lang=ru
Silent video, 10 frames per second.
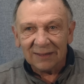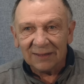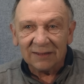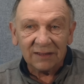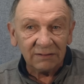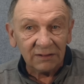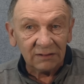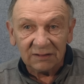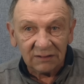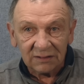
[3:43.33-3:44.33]
Она
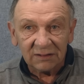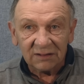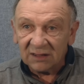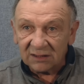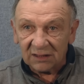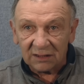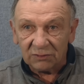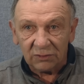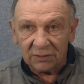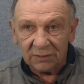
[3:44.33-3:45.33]
говорит, знаешь,
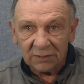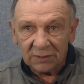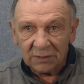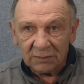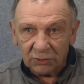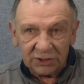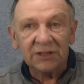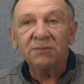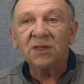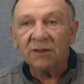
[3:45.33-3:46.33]
дорогой,
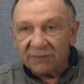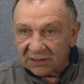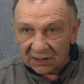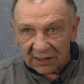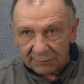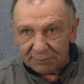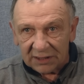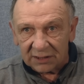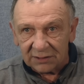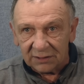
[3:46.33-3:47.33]
может, ты меня в ресторан
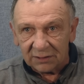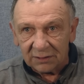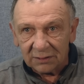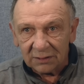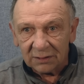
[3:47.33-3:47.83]
пригласишь?